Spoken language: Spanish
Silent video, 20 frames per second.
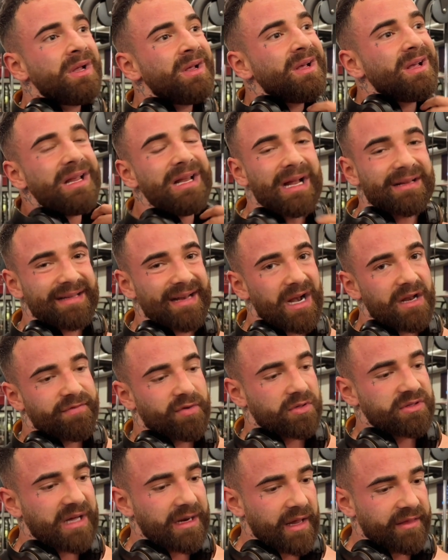y lateral y
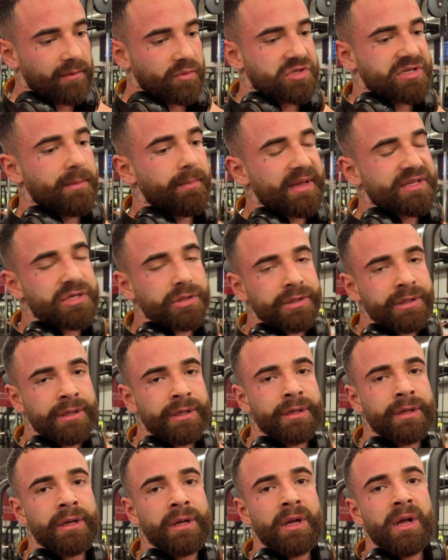frontal lo hacemos en pecho.
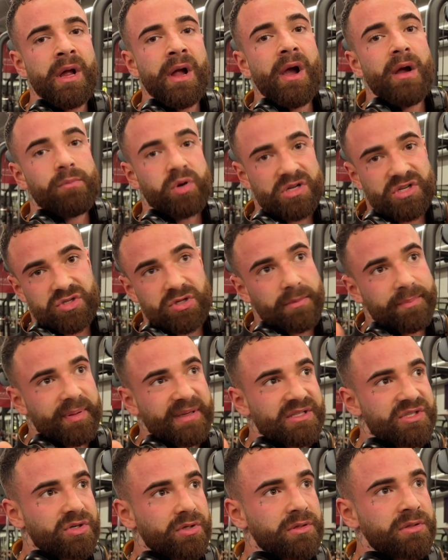Pues eso,
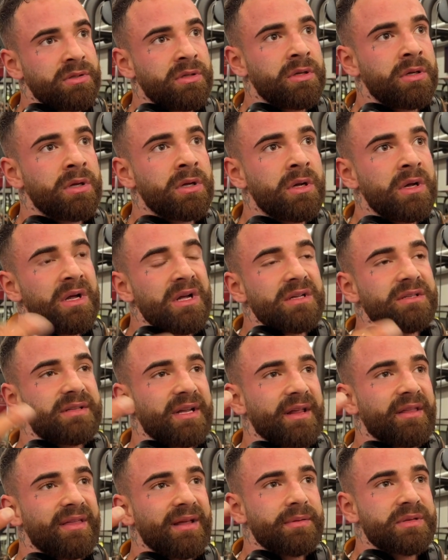pecho,
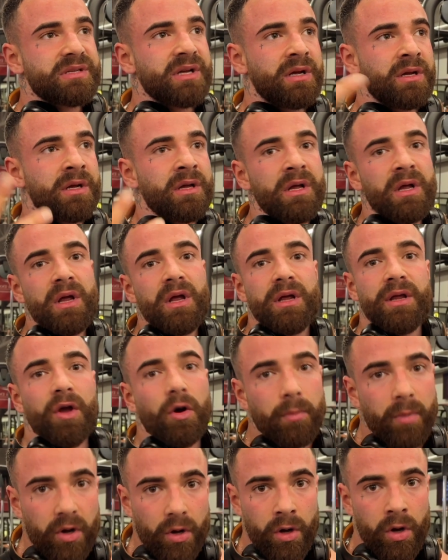tríceps y hombro.